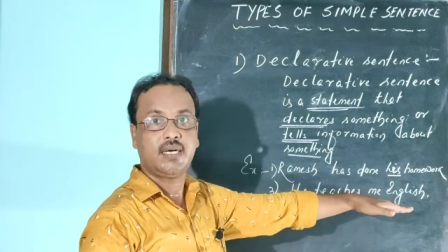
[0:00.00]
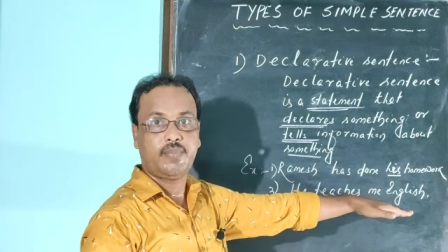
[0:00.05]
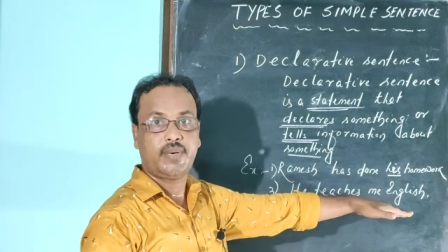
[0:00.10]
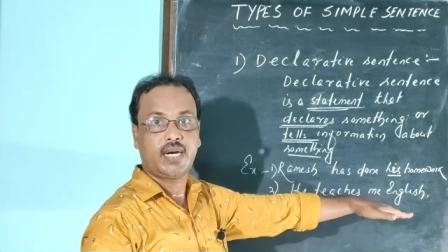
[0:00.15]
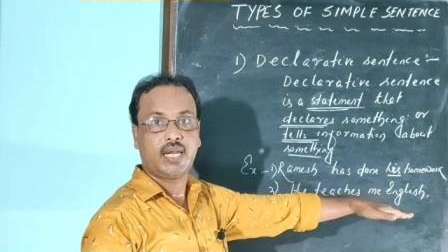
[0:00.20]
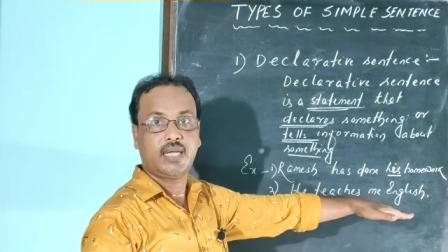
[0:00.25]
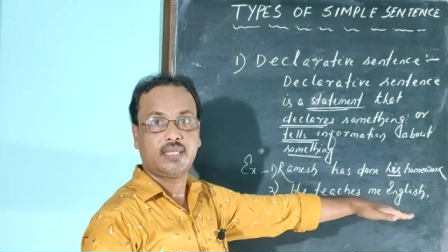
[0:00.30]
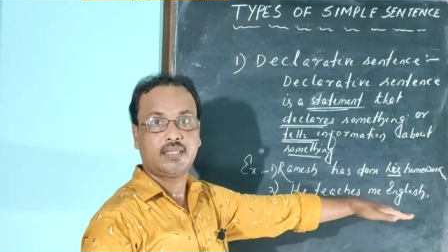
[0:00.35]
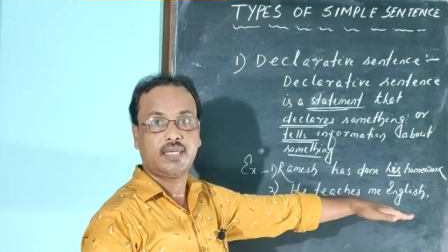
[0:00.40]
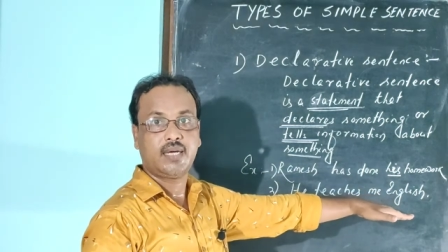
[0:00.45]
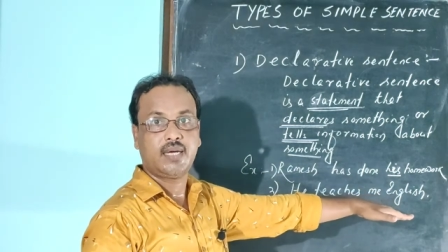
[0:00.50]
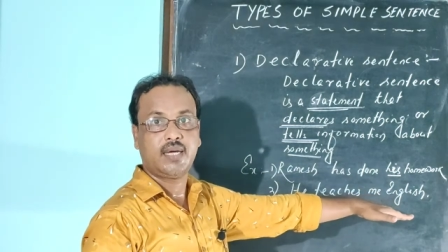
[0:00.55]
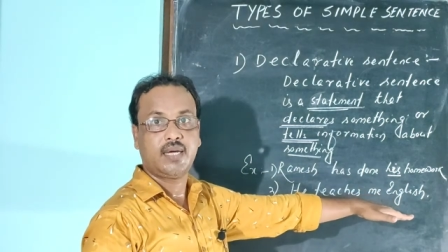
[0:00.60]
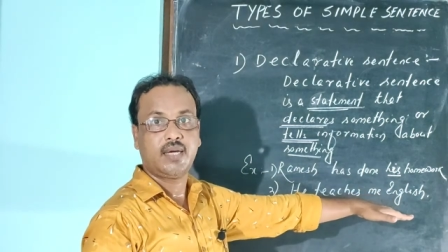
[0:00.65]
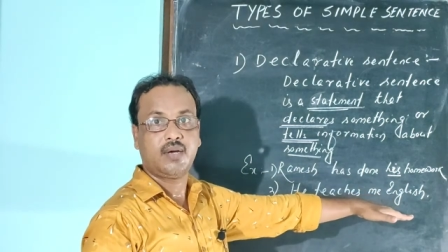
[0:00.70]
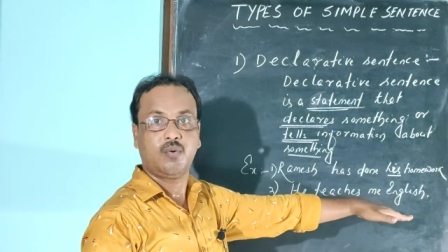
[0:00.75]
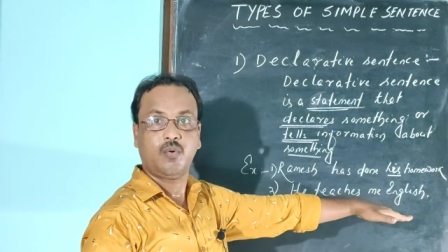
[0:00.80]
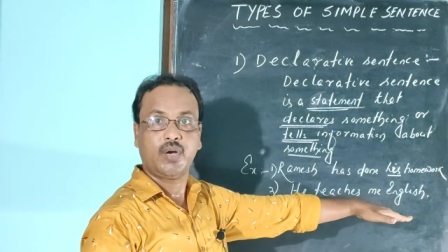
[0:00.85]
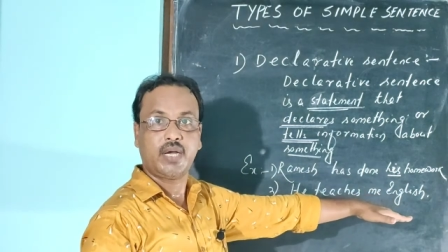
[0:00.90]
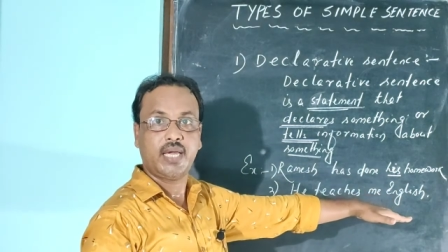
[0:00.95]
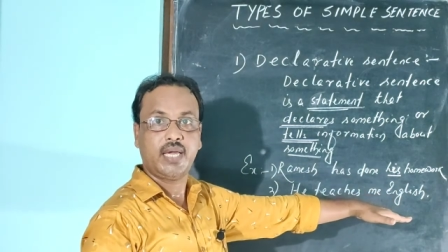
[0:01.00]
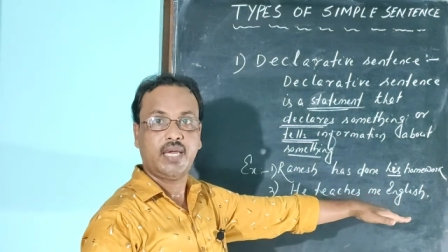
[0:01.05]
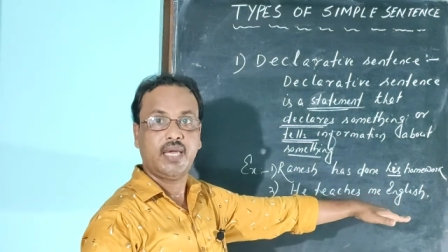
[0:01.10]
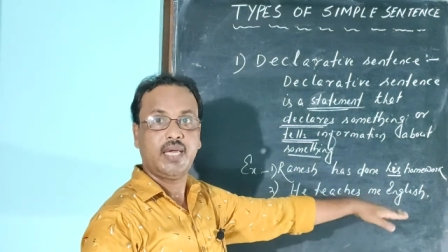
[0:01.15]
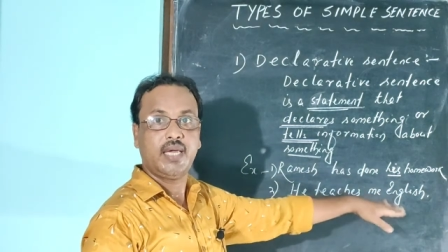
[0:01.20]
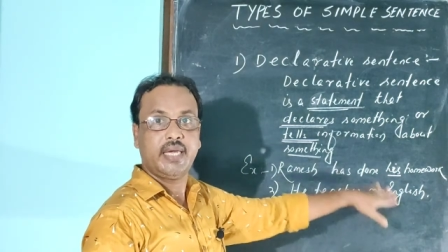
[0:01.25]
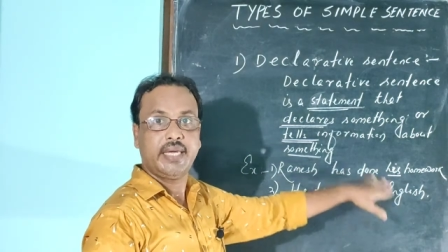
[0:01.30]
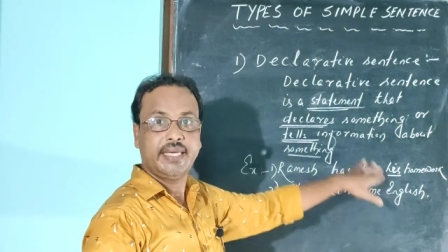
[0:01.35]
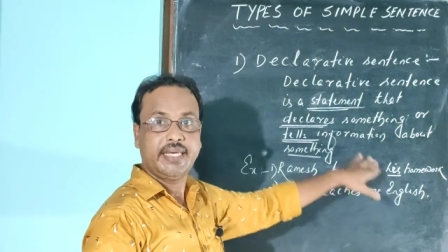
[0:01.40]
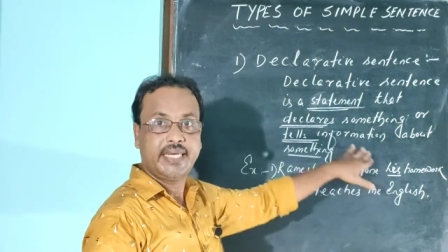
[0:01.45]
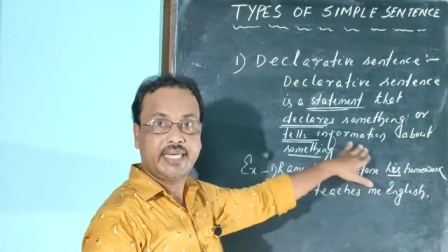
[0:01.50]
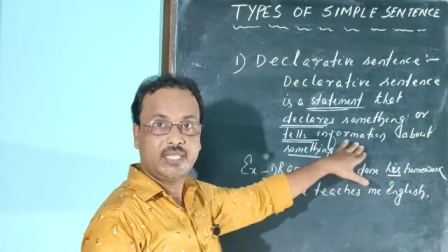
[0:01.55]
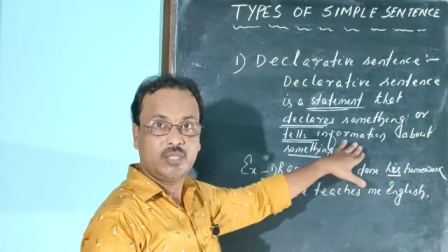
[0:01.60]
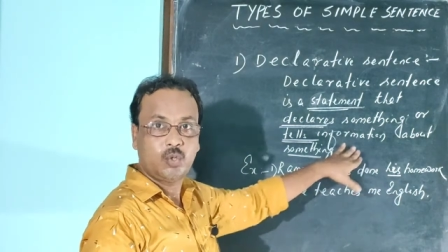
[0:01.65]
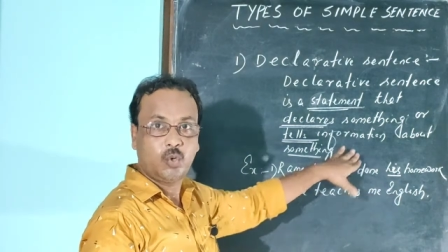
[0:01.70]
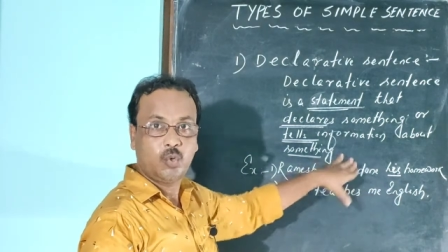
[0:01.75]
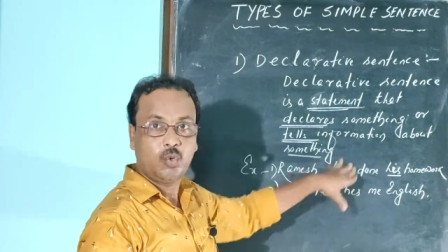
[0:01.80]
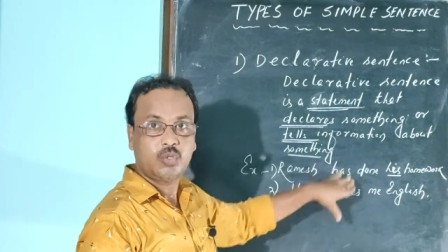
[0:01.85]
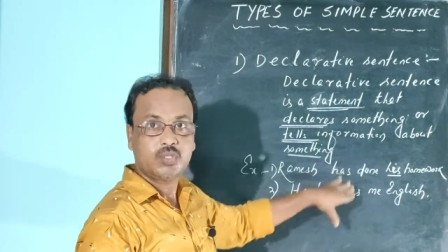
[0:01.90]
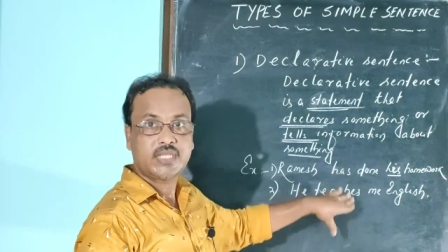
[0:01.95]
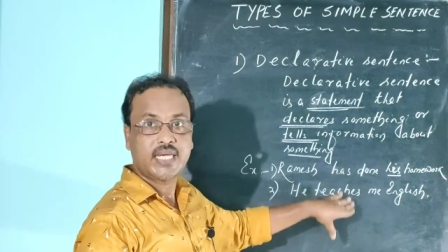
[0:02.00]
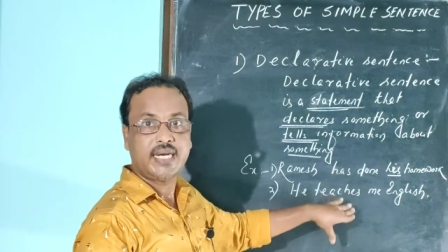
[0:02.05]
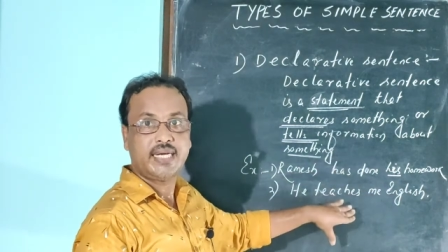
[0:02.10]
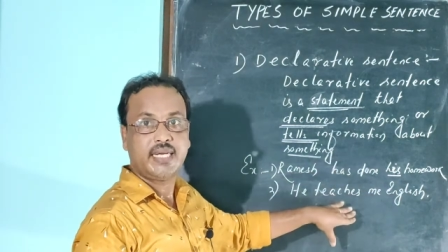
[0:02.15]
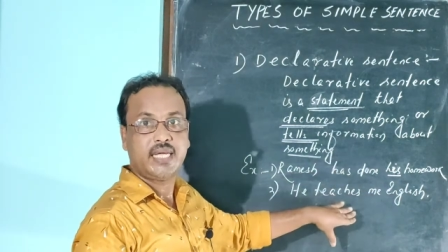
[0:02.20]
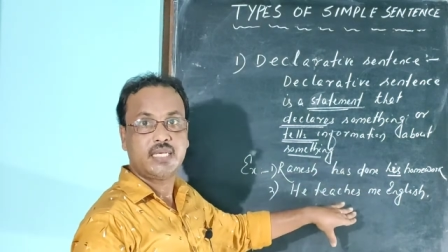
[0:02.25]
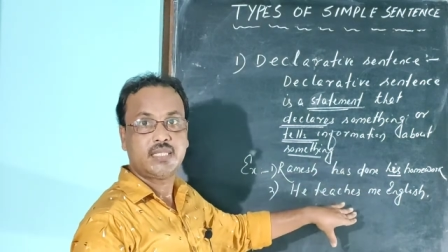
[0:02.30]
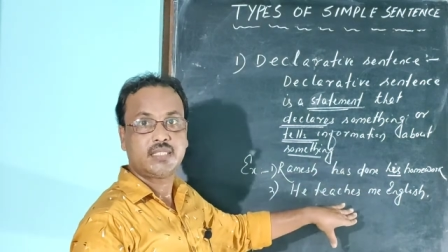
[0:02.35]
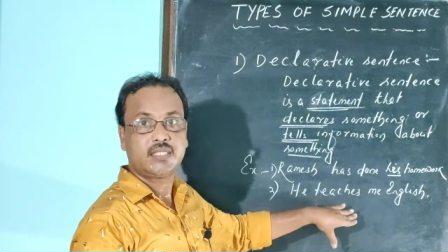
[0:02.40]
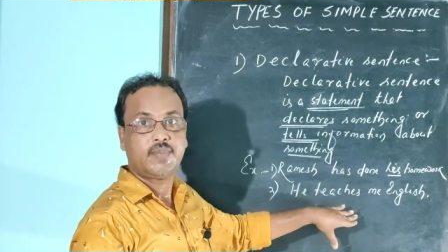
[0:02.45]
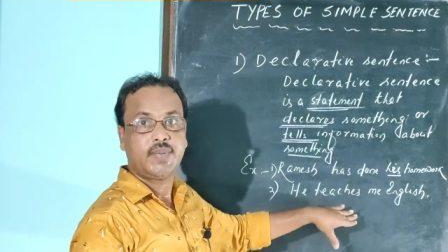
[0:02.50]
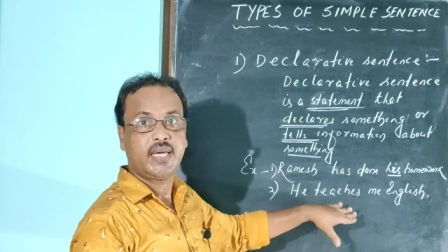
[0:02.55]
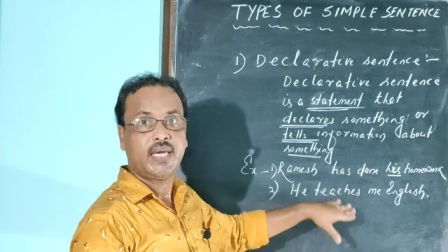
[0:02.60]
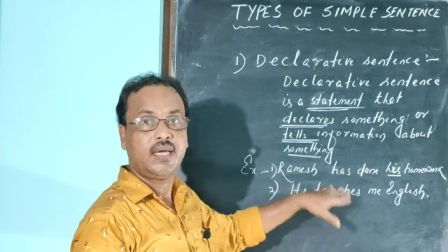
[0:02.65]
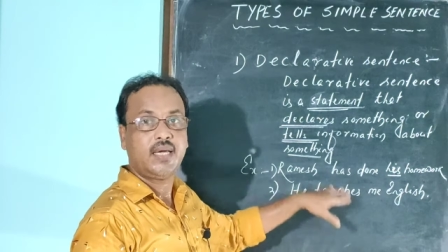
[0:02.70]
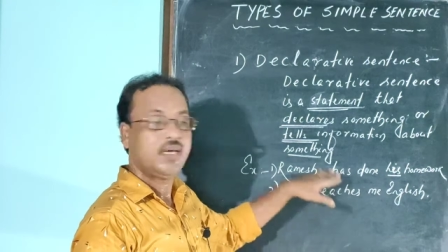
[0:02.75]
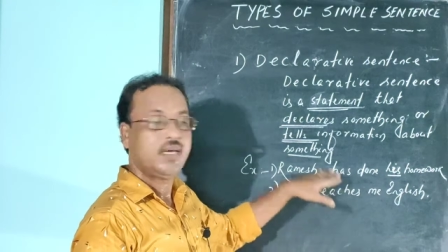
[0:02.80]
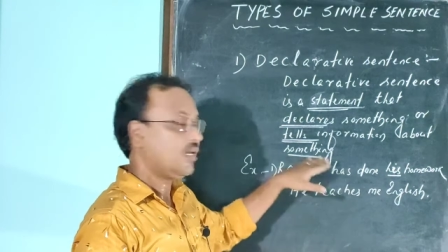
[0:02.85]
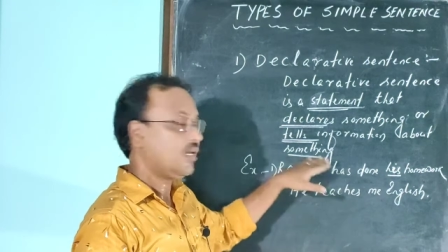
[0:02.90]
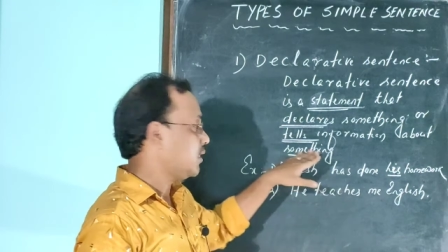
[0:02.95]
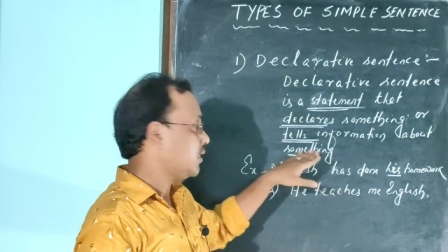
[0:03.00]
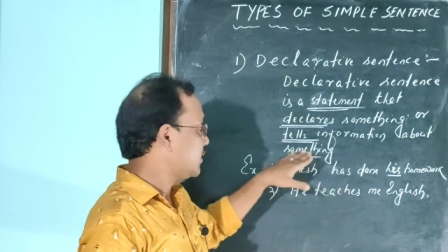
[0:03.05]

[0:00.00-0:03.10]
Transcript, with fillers: पढ़ाता है ओके ये दोनों सेंटेंस में